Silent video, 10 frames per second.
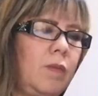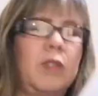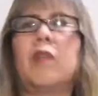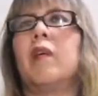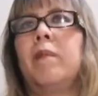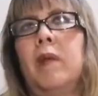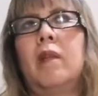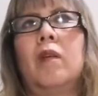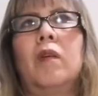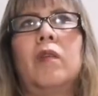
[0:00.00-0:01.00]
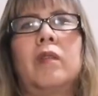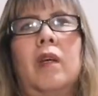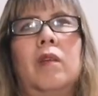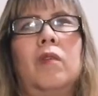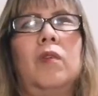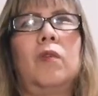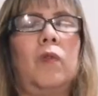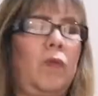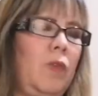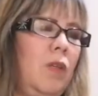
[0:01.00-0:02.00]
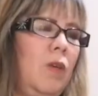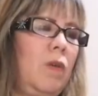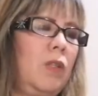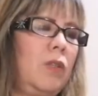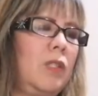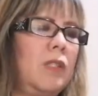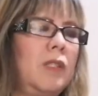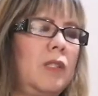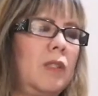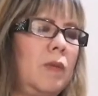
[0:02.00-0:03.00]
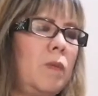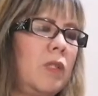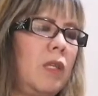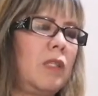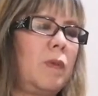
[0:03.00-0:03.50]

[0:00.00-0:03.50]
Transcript: O sea, bien, ¿no? O sea, yo digo, cuando dices, vamos a